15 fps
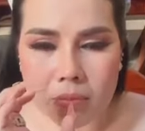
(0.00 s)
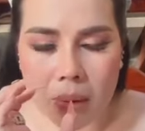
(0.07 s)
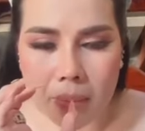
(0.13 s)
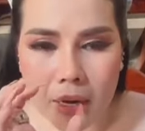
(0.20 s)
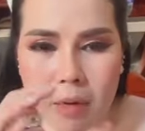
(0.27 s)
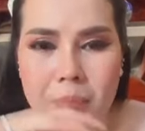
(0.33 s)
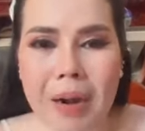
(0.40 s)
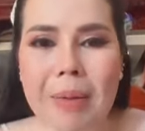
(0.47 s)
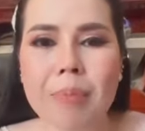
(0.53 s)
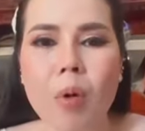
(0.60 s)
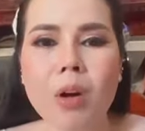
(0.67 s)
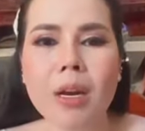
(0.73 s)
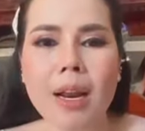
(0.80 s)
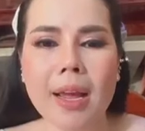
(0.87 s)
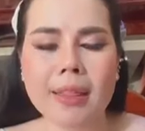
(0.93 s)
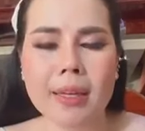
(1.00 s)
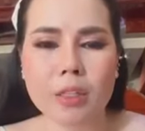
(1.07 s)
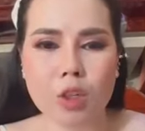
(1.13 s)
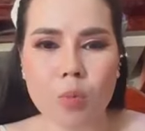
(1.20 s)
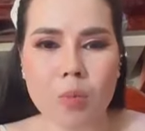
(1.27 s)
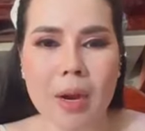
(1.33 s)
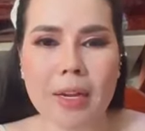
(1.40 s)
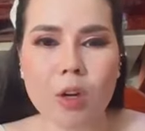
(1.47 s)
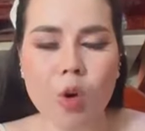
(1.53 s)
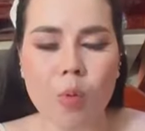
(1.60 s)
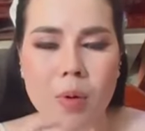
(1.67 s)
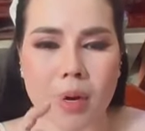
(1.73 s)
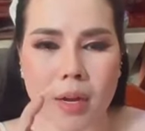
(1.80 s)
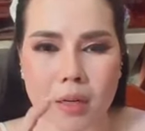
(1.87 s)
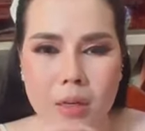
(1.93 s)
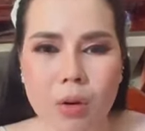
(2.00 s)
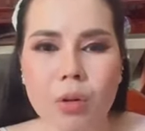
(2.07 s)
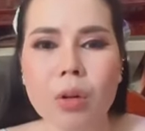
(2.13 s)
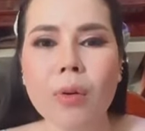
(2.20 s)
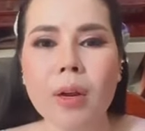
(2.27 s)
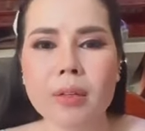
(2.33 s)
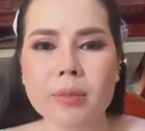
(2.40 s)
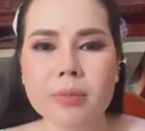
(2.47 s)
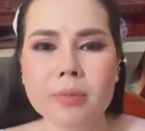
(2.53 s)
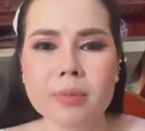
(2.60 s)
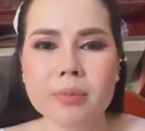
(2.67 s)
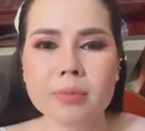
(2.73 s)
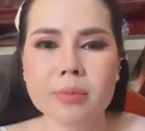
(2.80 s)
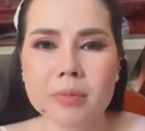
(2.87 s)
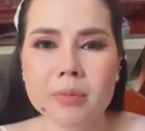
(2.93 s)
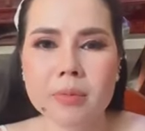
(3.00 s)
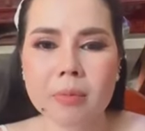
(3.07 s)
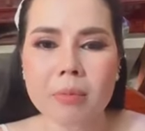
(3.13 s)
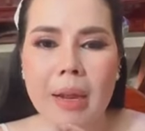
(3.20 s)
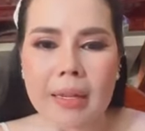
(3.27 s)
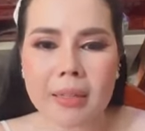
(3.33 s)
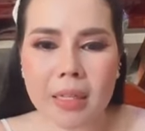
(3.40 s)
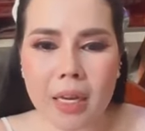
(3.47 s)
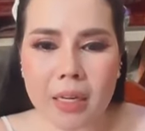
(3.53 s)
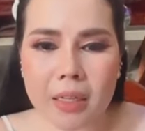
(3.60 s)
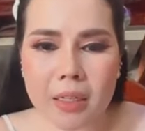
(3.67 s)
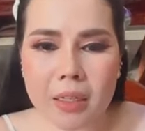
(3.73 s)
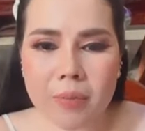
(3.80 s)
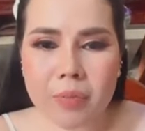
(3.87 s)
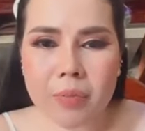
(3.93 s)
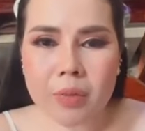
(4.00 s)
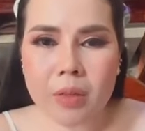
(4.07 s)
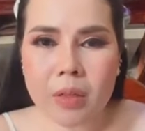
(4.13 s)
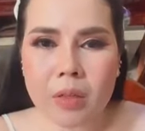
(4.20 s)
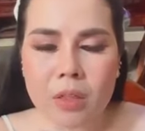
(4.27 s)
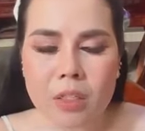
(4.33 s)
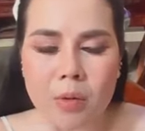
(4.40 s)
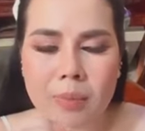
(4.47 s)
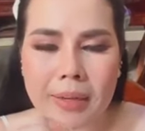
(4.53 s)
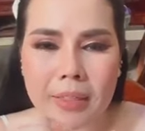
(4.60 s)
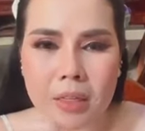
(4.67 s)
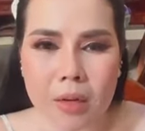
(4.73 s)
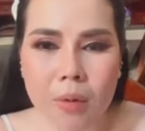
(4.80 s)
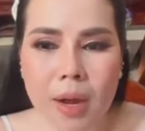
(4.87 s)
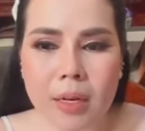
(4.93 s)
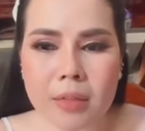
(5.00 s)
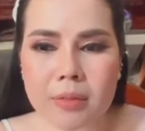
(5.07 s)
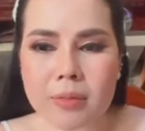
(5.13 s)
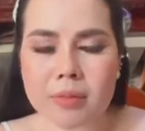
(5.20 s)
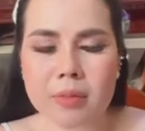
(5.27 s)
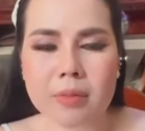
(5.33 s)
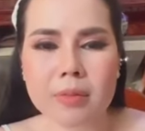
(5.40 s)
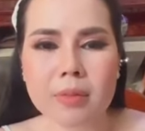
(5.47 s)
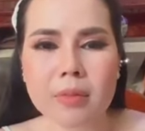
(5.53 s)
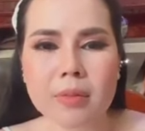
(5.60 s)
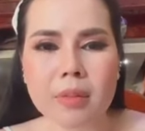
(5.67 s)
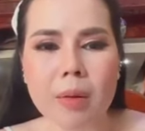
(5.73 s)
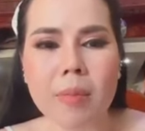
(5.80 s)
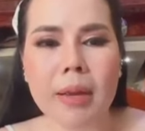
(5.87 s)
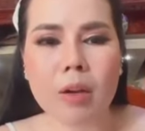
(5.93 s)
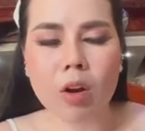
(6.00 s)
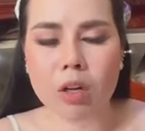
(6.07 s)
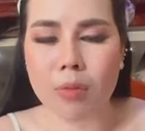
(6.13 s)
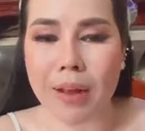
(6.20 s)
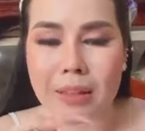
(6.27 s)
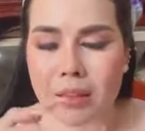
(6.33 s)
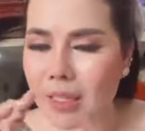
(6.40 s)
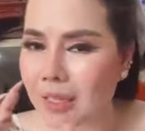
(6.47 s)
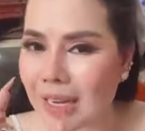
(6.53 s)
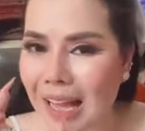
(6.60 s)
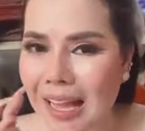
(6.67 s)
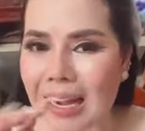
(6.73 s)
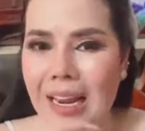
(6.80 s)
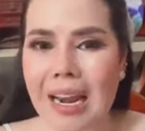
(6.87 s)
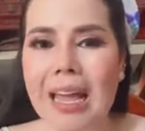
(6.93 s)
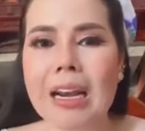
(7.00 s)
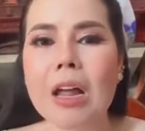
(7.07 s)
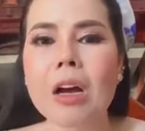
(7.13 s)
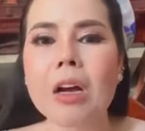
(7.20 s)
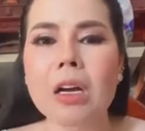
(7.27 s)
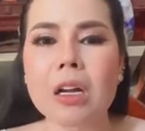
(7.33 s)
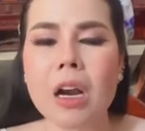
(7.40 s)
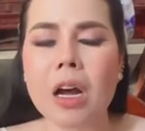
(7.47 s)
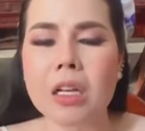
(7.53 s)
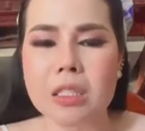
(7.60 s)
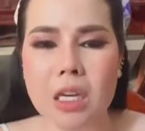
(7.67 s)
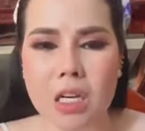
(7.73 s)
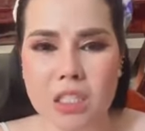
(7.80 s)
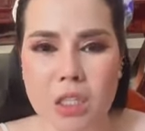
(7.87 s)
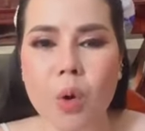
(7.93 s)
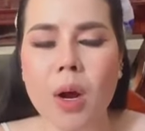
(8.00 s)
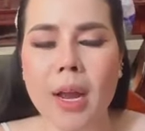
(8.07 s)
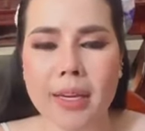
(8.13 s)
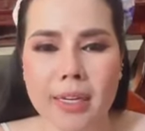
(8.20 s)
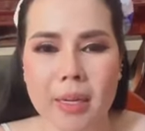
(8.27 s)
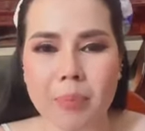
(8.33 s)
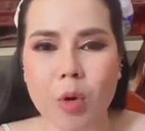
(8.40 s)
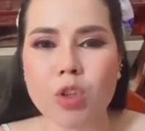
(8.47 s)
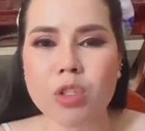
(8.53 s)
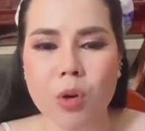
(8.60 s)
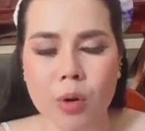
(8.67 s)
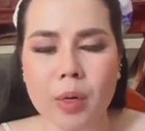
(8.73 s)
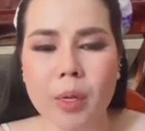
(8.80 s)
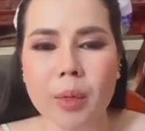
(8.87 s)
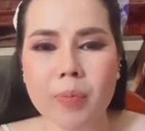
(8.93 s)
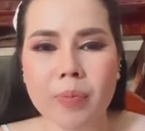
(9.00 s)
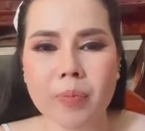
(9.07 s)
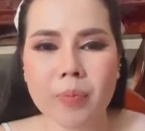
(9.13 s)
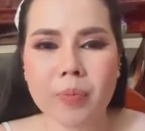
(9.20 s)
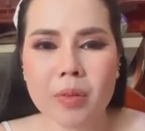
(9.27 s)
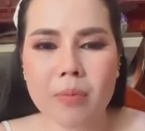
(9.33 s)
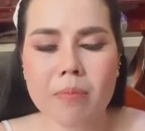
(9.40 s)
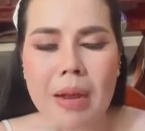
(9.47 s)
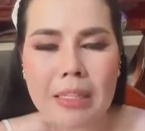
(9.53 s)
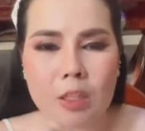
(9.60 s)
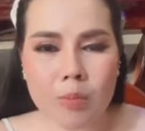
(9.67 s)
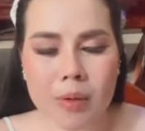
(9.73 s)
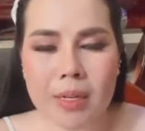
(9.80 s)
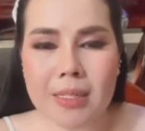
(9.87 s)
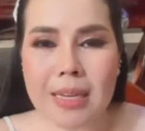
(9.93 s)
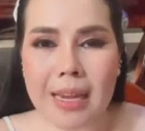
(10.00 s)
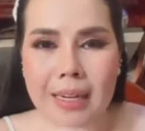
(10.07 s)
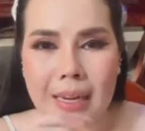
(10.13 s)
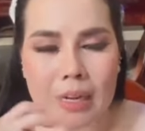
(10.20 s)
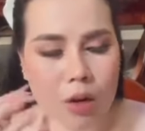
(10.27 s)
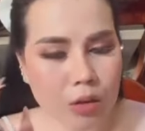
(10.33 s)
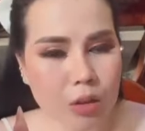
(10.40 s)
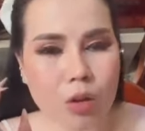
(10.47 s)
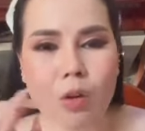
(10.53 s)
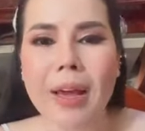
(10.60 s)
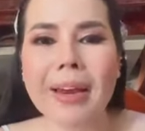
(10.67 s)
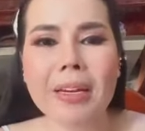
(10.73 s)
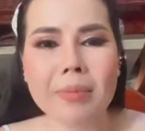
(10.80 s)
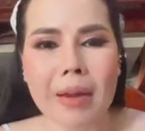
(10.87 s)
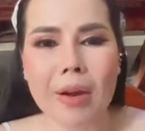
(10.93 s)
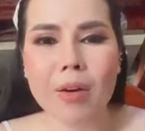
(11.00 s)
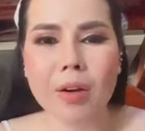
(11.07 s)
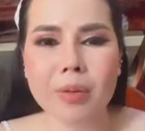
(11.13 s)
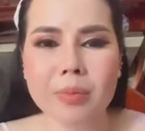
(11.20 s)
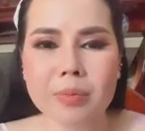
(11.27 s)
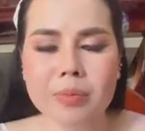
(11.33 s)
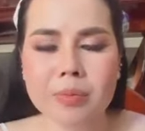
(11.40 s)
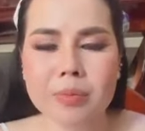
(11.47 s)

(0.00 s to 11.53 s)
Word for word: mà mơn pram con là tầm dục ngay khu cái nợ côn con bánh tứ nhóm bánh ấy cốt đập bay cốt khoác từ tinh lan à lan long giờ cái chi rò ngay nè po so nè bánh dục nắng dài lan con từ vô lan nắng mau